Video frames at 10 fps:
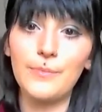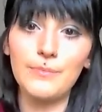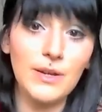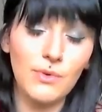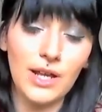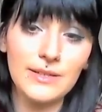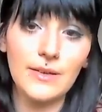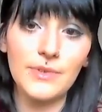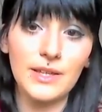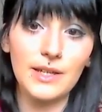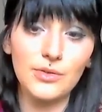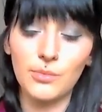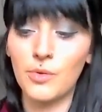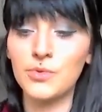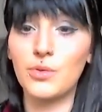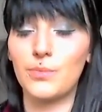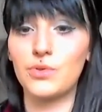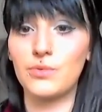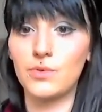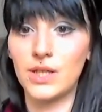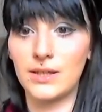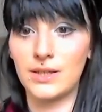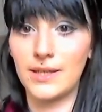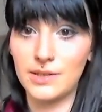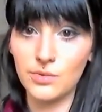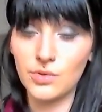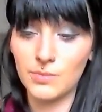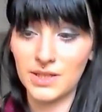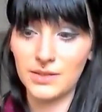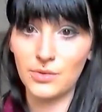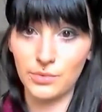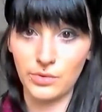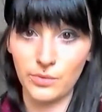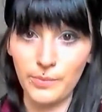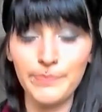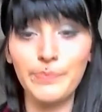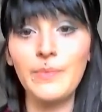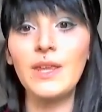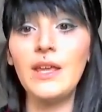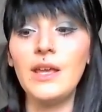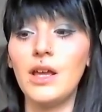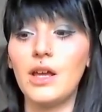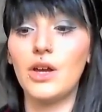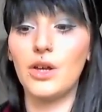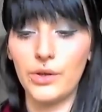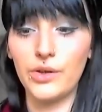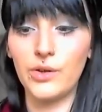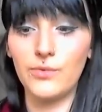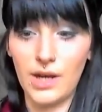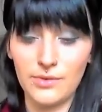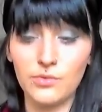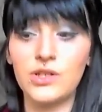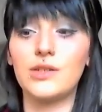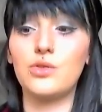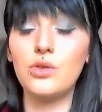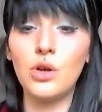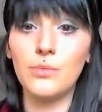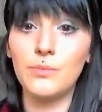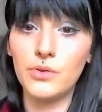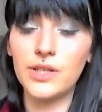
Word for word: mais voilà, ça viendra sûrement, parce qu'on pose souvent des, questions sur mes extensions. voilà, donc j'ai deux grandes bandes